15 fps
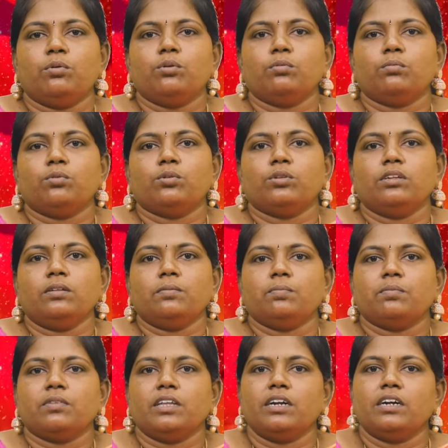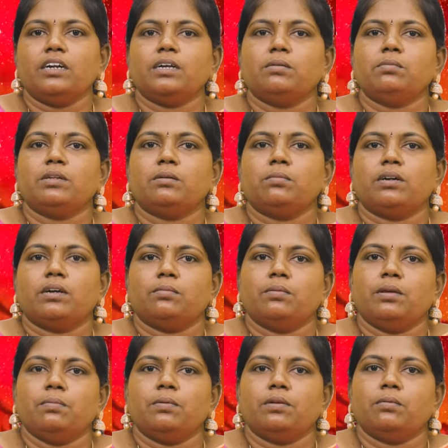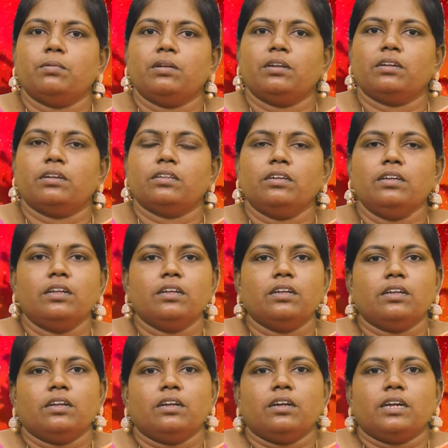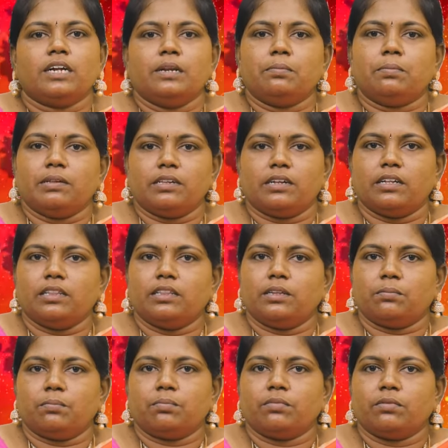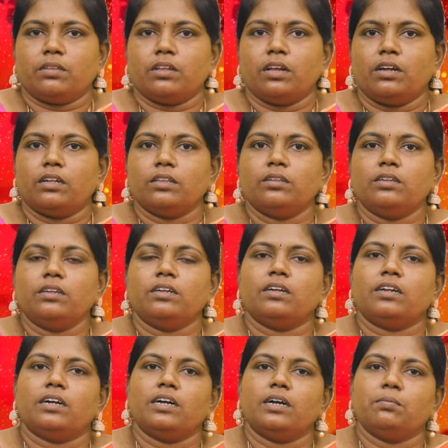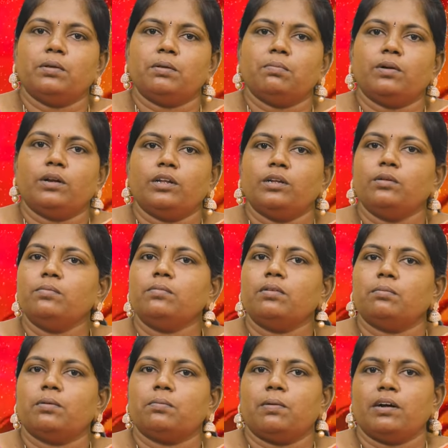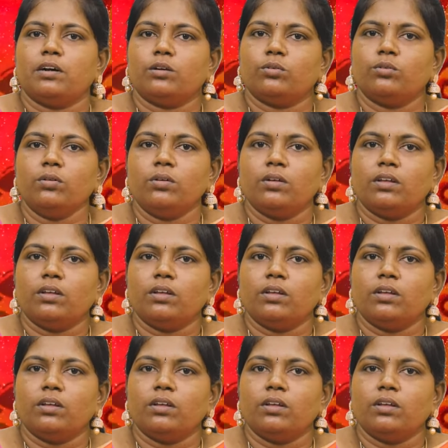போகும்போது இரண்டாம் திருமண அமைப்பு அப்படின்றது கண்டிப்பாக சாத்தியம் அது கிரக அமைப்புகளையும் நம்ம பார்க்கணும்